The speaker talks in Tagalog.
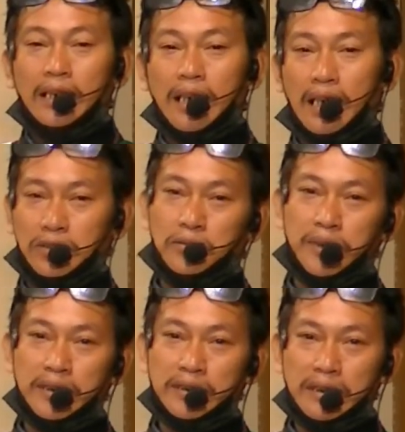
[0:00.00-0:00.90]
ato pa
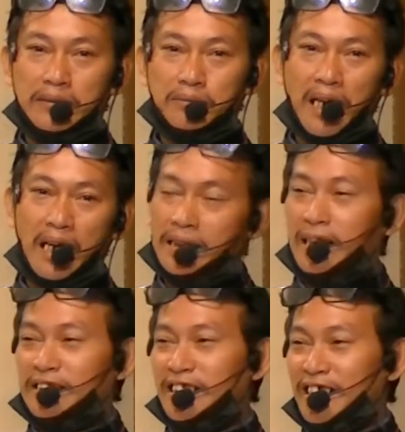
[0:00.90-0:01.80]
yung
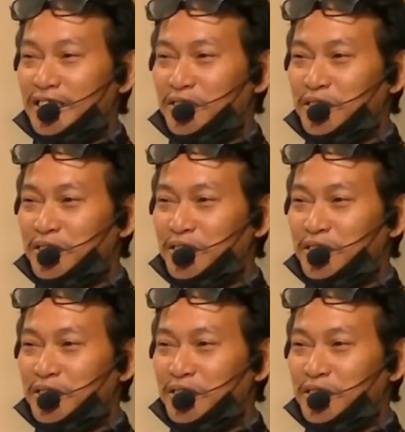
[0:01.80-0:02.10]
gipahakan ang atong